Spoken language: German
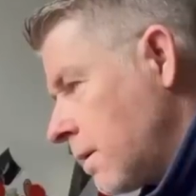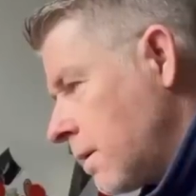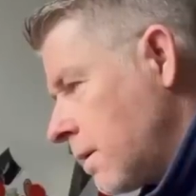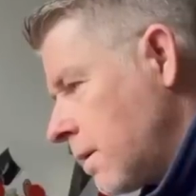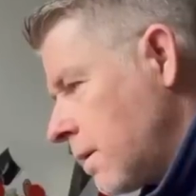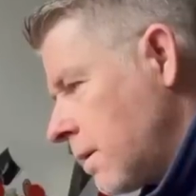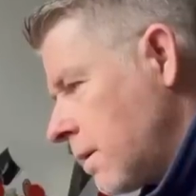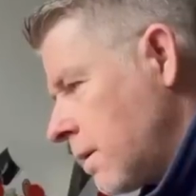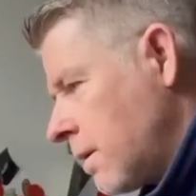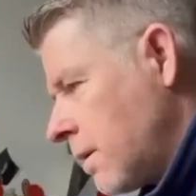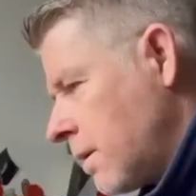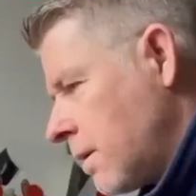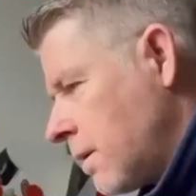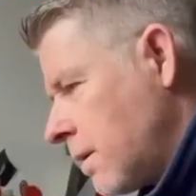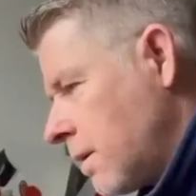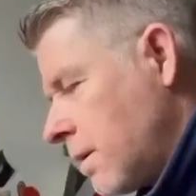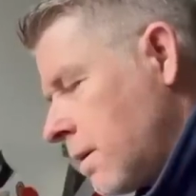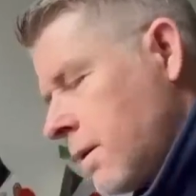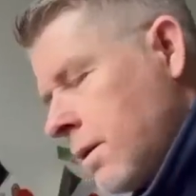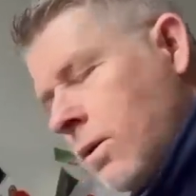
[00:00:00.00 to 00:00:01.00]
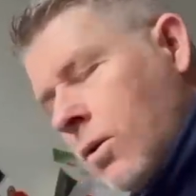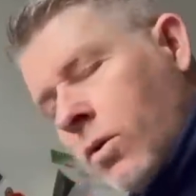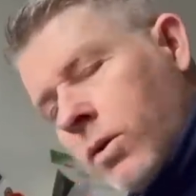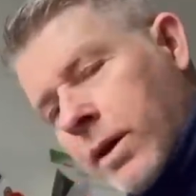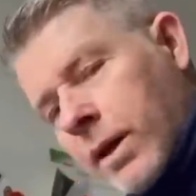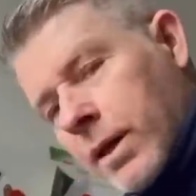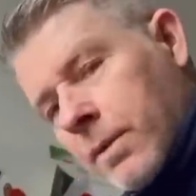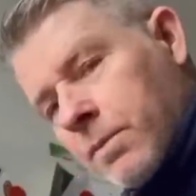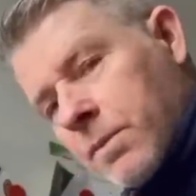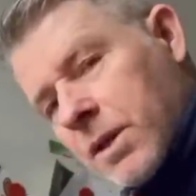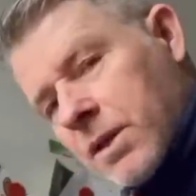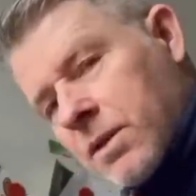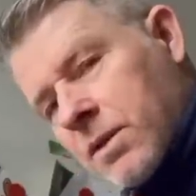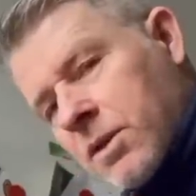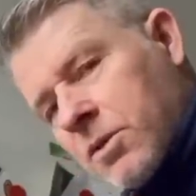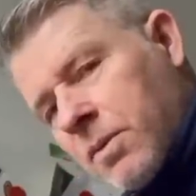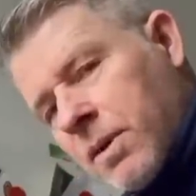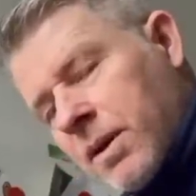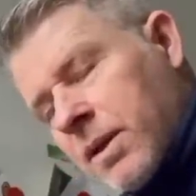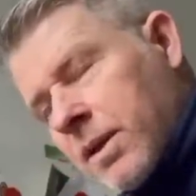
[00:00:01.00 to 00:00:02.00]
einführen. Okay, das sind
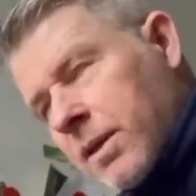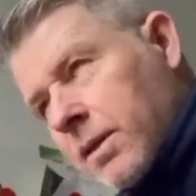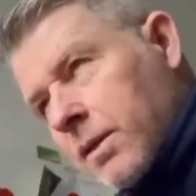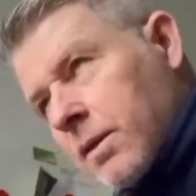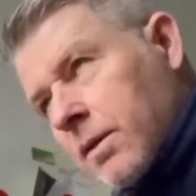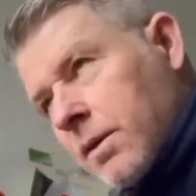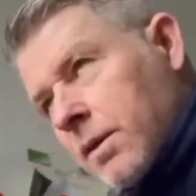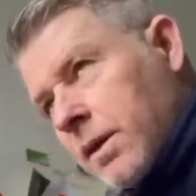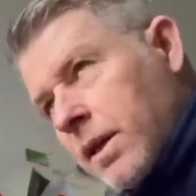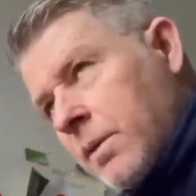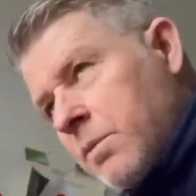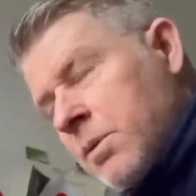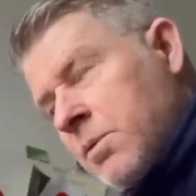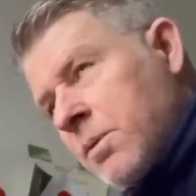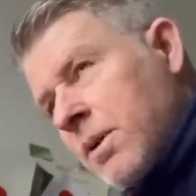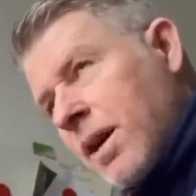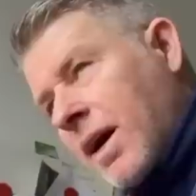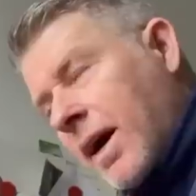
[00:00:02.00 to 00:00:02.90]
zwei Dinge. Lebensmittel